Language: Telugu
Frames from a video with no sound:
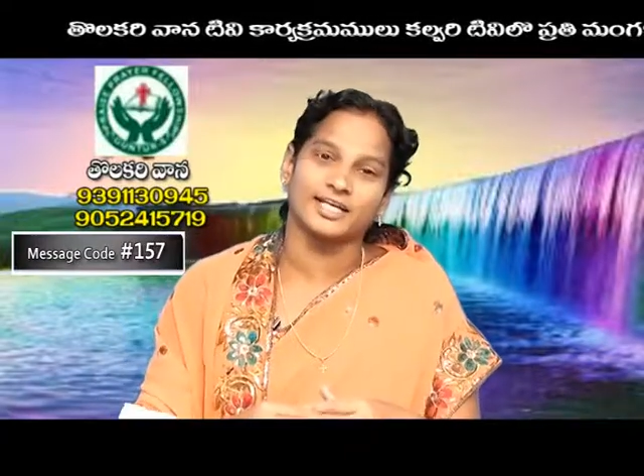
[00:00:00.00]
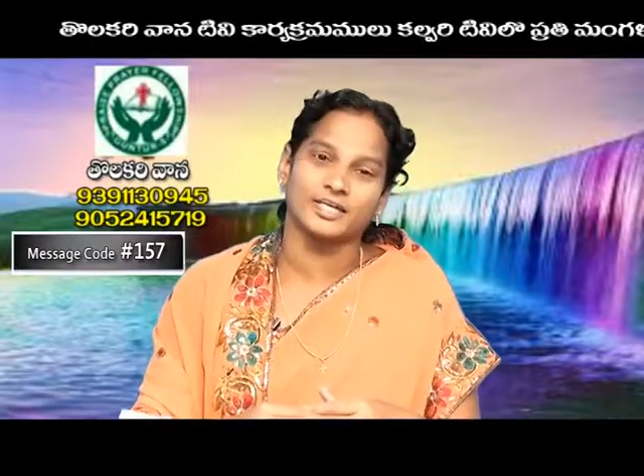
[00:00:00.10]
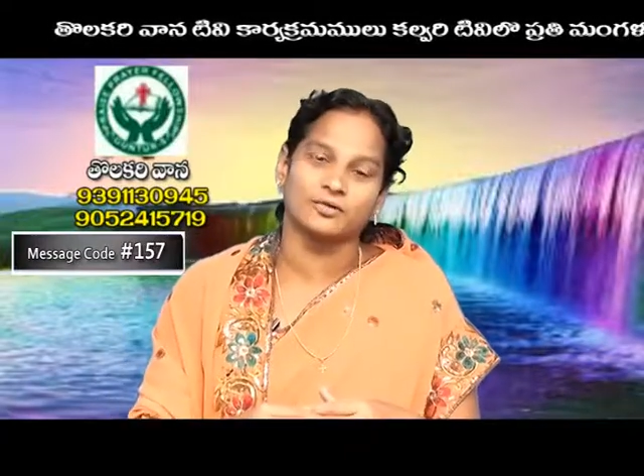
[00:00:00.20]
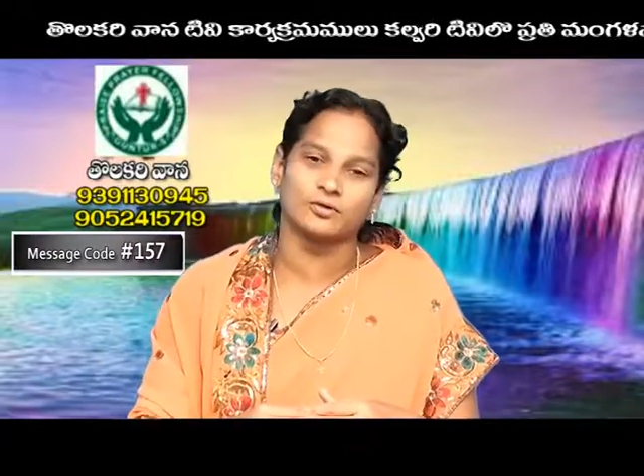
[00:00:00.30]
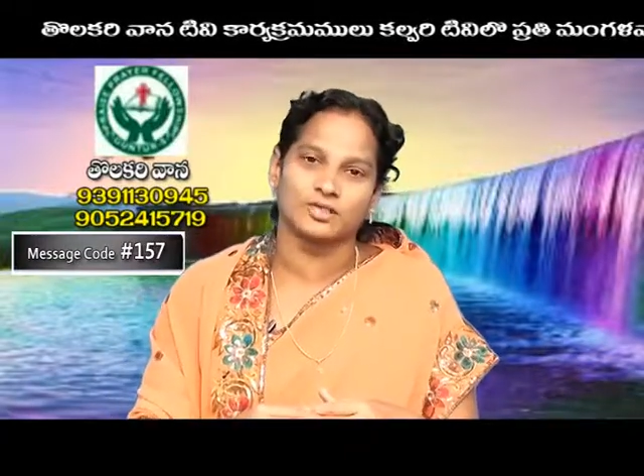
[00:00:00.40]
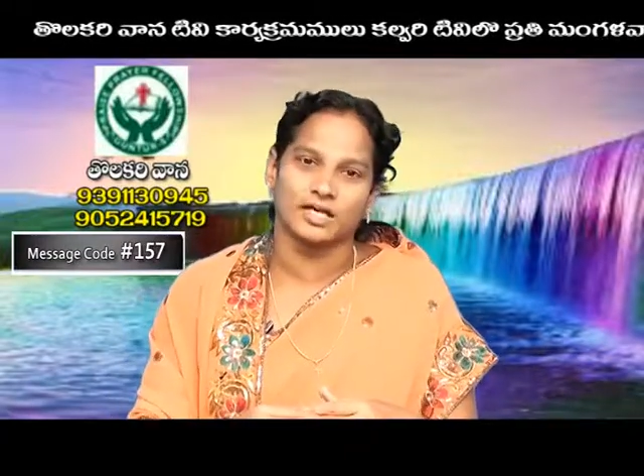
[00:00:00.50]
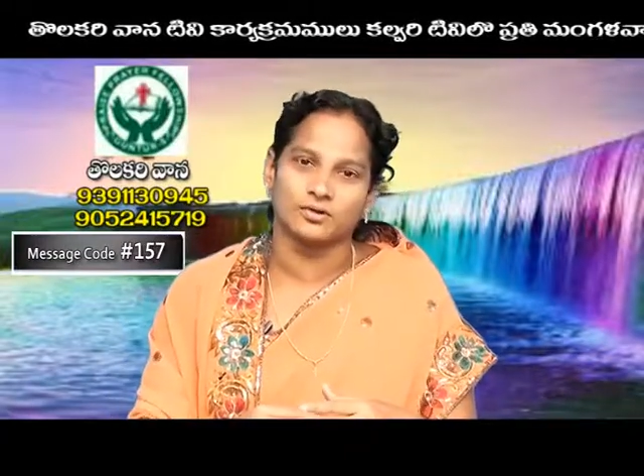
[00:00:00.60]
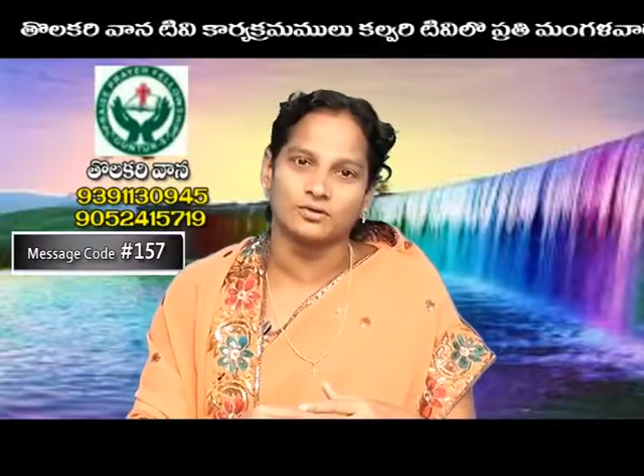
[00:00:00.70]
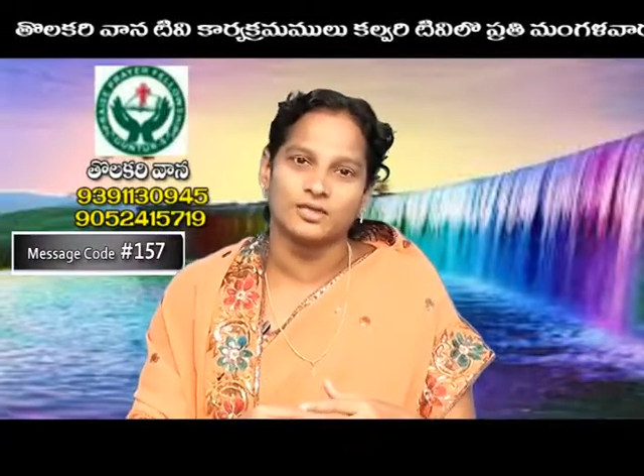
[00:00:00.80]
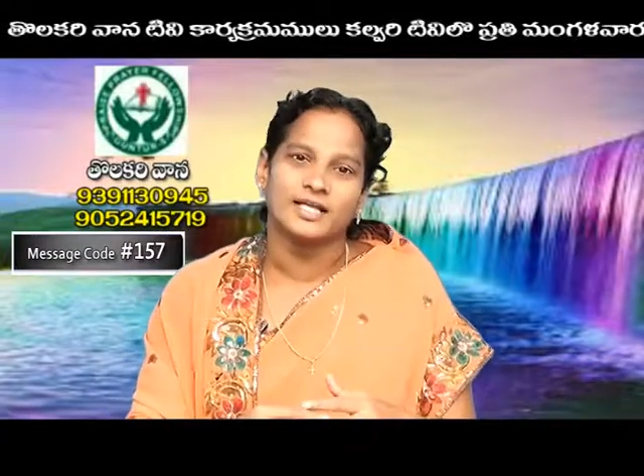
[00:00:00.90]
కలిగి
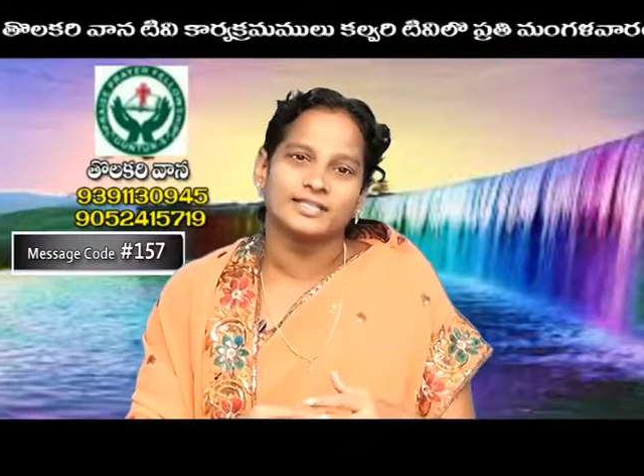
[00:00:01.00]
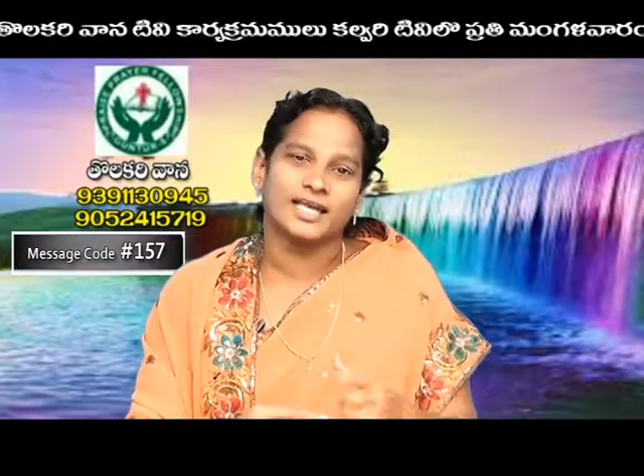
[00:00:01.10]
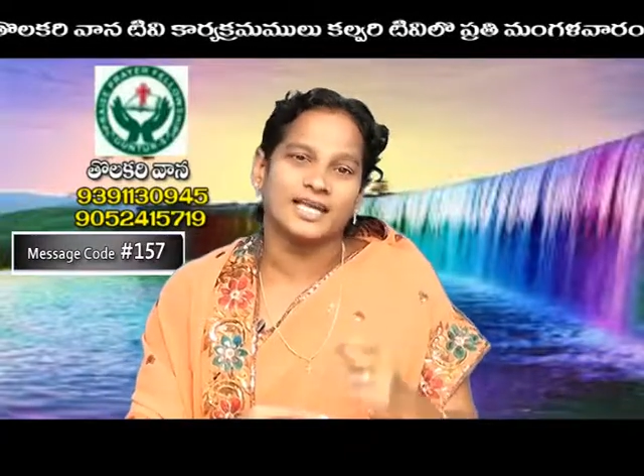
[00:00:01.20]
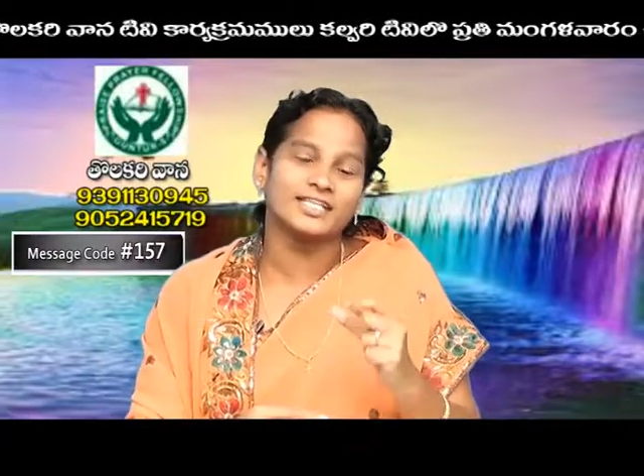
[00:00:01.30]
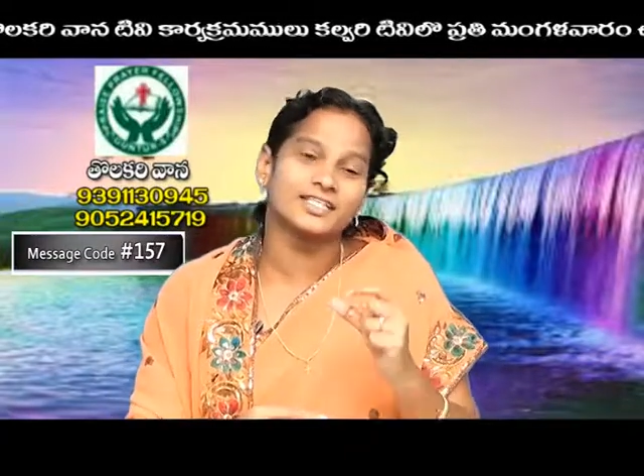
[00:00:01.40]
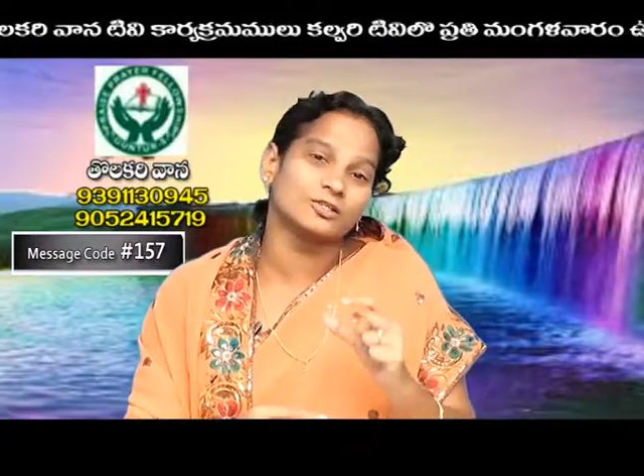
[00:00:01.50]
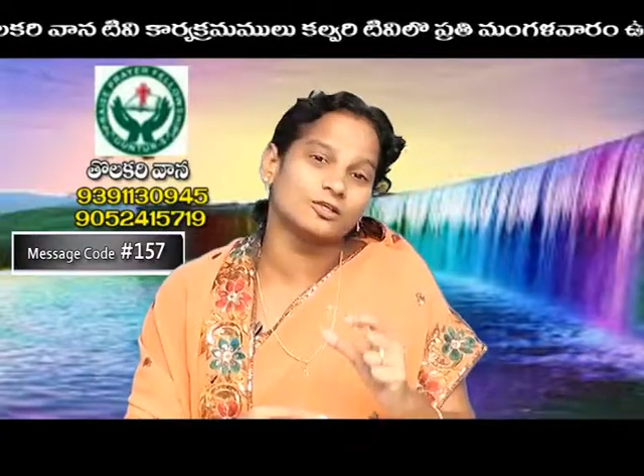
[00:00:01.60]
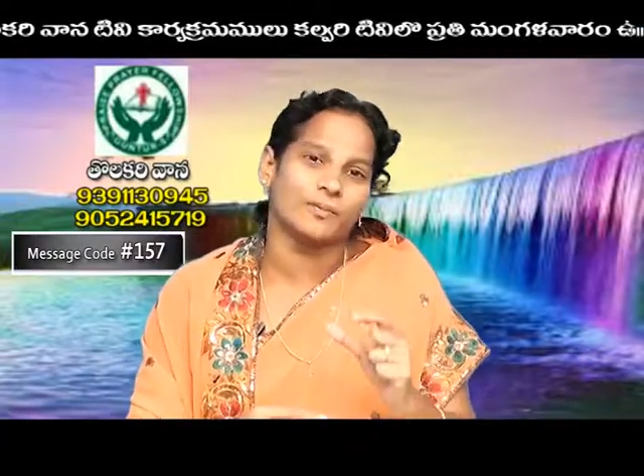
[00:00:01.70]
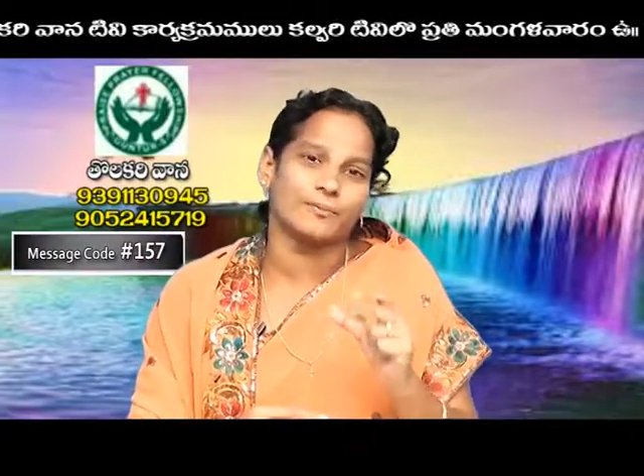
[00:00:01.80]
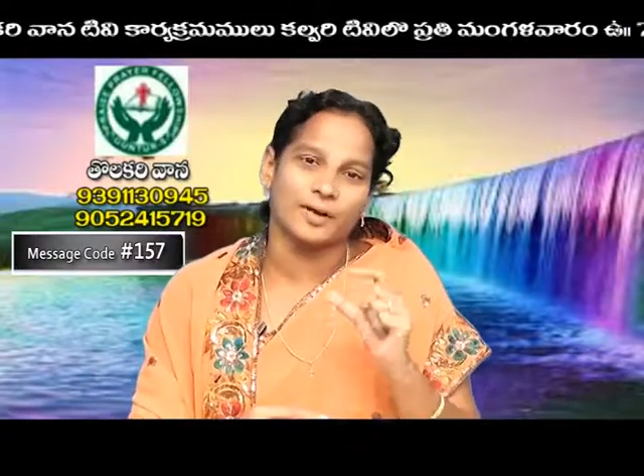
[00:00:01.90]
ఉంటారు
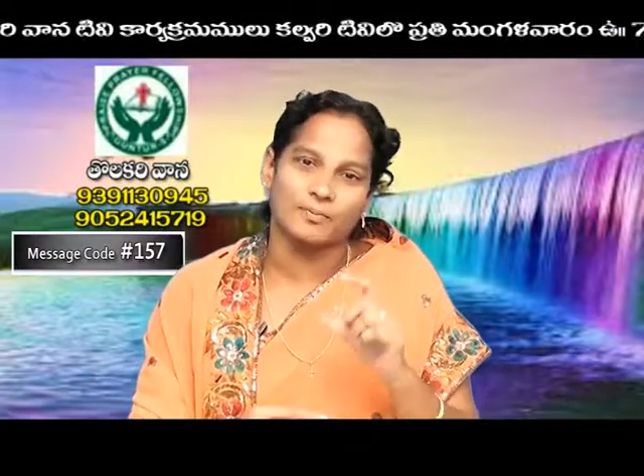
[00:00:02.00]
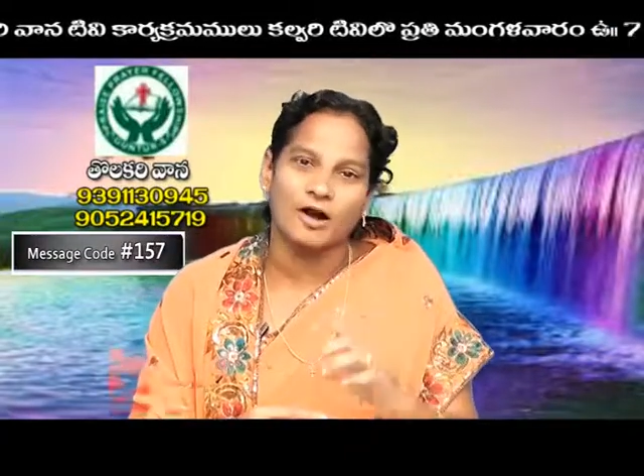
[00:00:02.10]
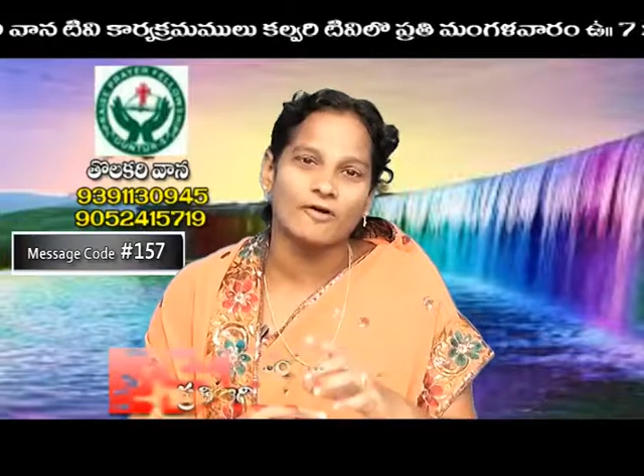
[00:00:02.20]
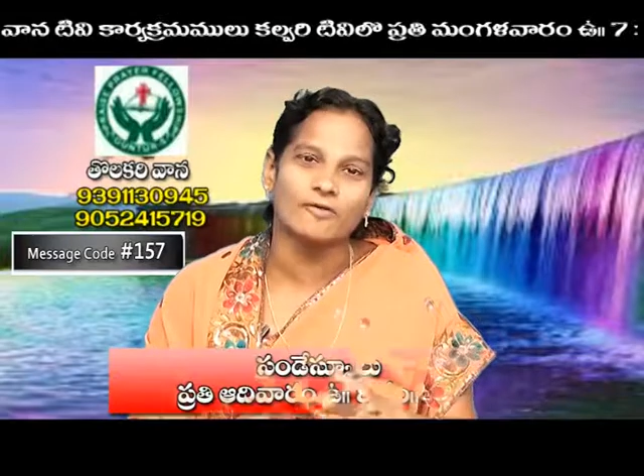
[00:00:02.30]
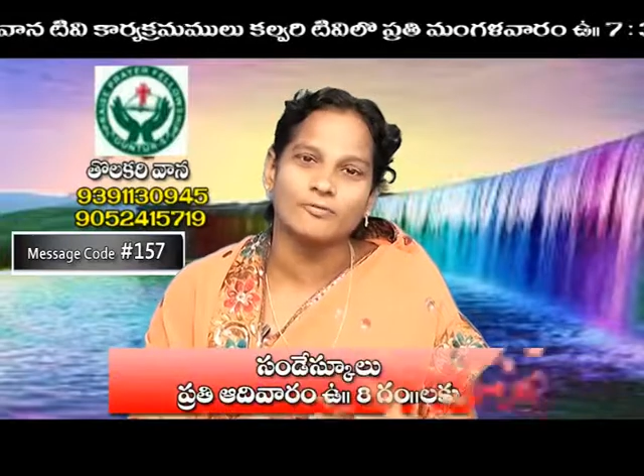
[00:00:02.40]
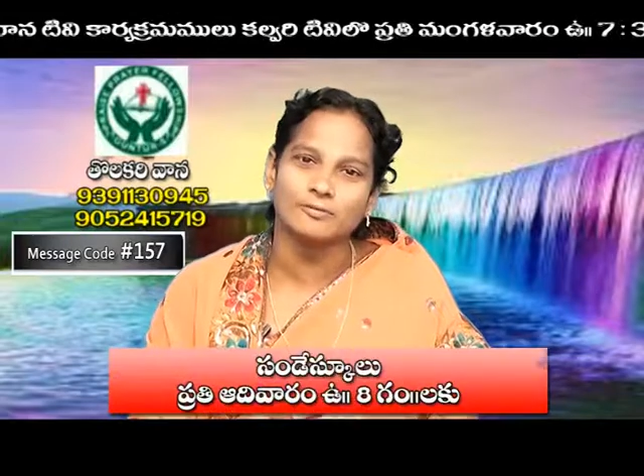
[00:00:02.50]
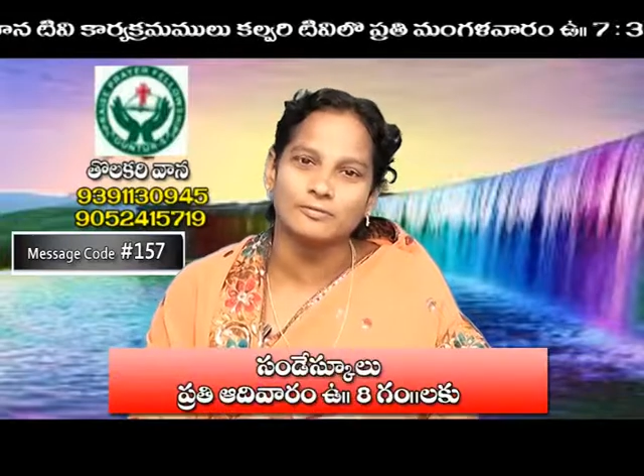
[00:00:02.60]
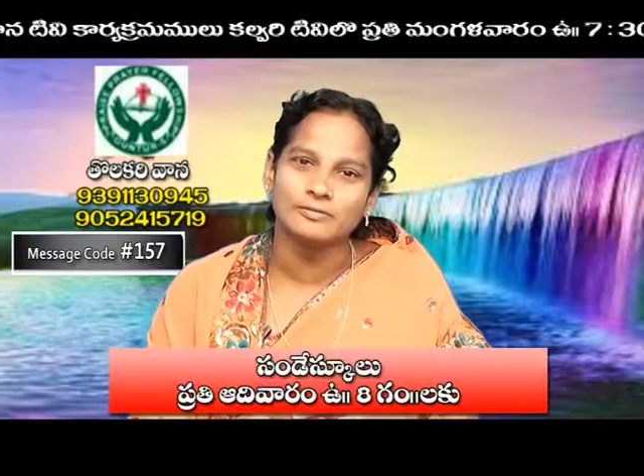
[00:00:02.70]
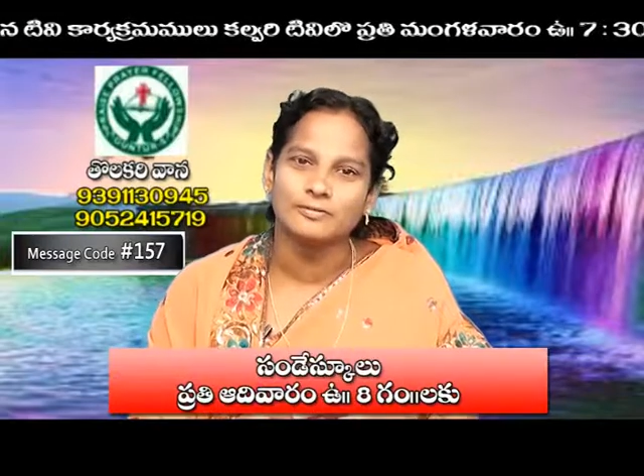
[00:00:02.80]
తల్లిదండ్రుల ప్రభావము